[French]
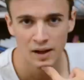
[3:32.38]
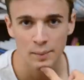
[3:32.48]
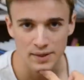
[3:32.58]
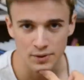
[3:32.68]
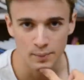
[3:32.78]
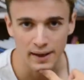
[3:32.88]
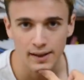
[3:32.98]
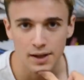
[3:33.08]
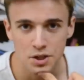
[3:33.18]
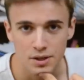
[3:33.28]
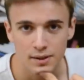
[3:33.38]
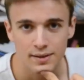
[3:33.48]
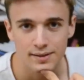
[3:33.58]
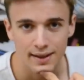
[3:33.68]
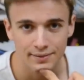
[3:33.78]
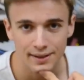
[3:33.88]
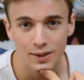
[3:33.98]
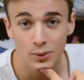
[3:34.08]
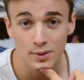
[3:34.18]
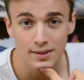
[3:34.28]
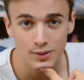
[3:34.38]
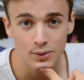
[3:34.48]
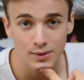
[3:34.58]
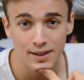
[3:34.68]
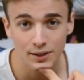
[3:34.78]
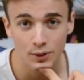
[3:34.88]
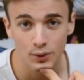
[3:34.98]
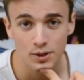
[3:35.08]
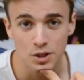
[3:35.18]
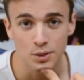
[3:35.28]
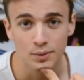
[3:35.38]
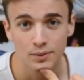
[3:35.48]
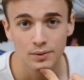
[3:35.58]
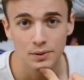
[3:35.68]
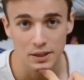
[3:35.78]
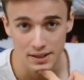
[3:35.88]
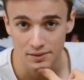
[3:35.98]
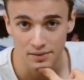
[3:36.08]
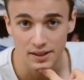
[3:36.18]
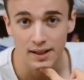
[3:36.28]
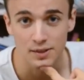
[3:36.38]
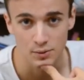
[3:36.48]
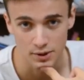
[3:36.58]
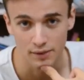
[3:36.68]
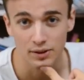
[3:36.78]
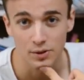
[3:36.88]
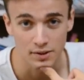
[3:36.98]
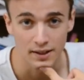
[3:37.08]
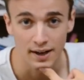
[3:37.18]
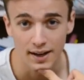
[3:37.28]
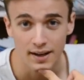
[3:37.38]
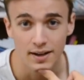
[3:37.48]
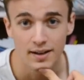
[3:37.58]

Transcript: Parce que le mariage, c'est un fait aussi social que religieux. C'est ce qui fait dire à son serviteur Sganarelle